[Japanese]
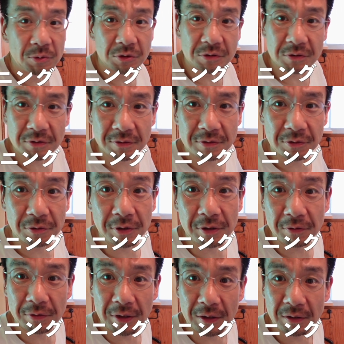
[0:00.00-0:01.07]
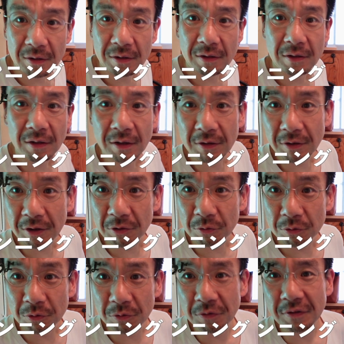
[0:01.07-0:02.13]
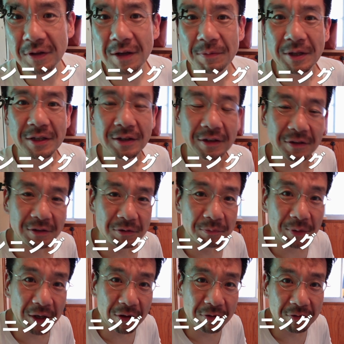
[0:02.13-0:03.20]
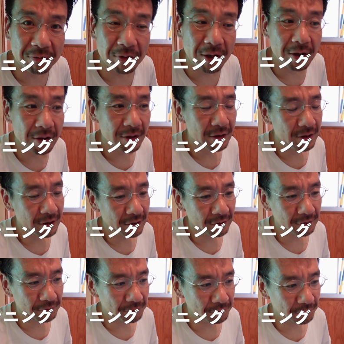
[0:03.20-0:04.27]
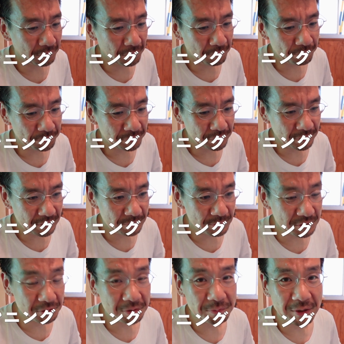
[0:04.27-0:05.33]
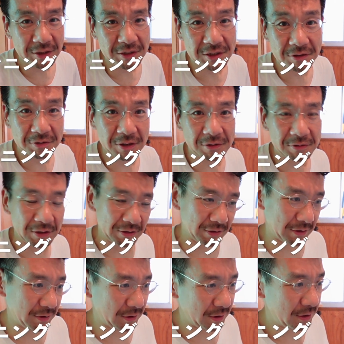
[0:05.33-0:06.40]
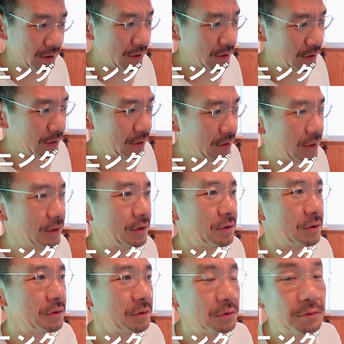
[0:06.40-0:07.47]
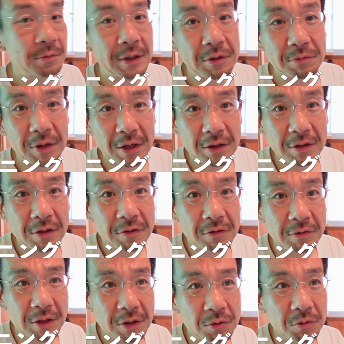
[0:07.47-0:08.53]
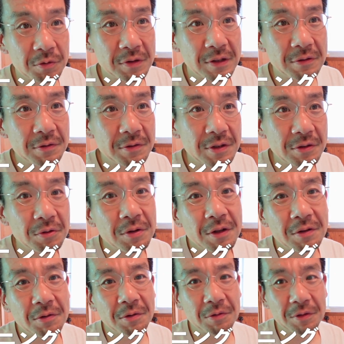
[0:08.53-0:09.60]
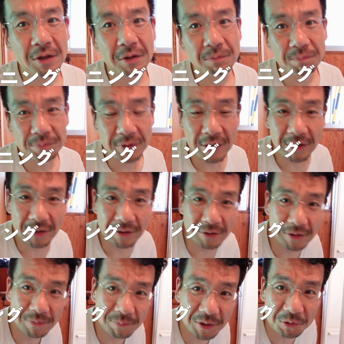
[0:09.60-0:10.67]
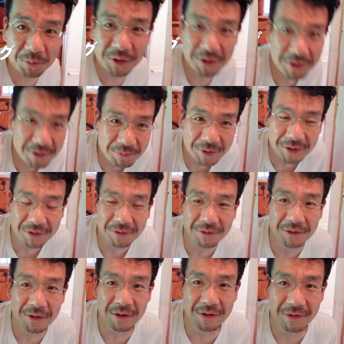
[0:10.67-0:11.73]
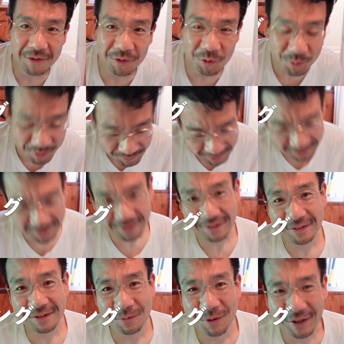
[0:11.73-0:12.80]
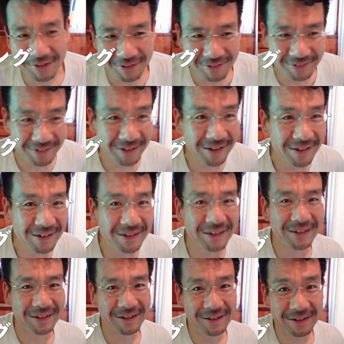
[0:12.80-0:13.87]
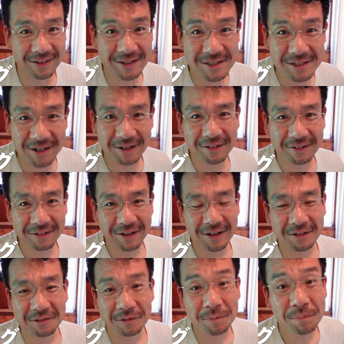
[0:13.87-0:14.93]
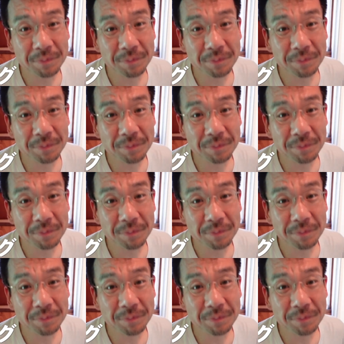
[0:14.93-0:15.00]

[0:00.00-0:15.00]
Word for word: 物置きとねあのあそこどう使えばいいかっていうバランスはあの今ちょっとまだちぐはぐだったんで、えーと、うまく分かりやすくねこう使うといいよっていうのをね提案まとめられればなと思いますでもあの、えー、一連あの